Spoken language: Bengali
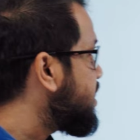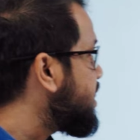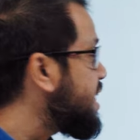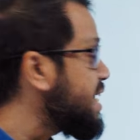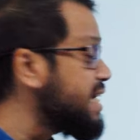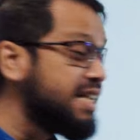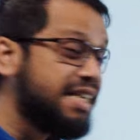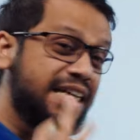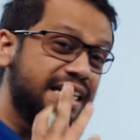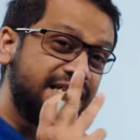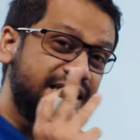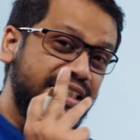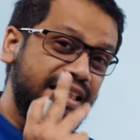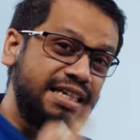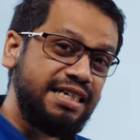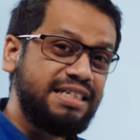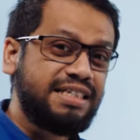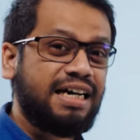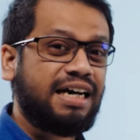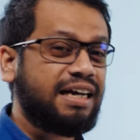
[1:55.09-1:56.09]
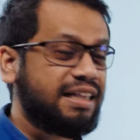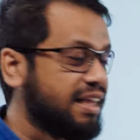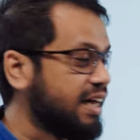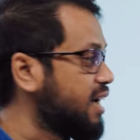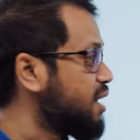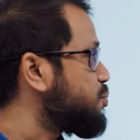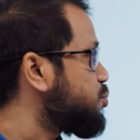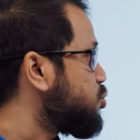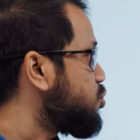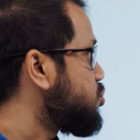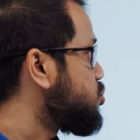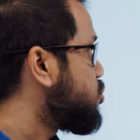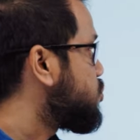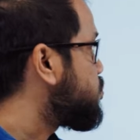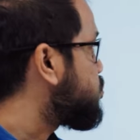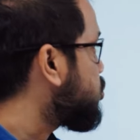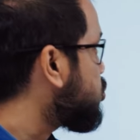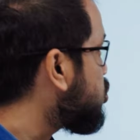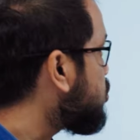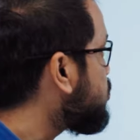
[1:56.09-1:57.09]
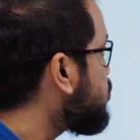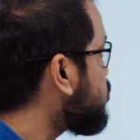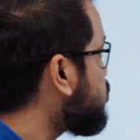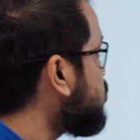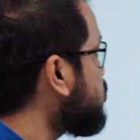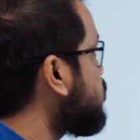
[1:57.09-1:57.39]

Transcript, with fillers: তিনটা জিনিস জানা থাকা প্রয়োজন প্রথমত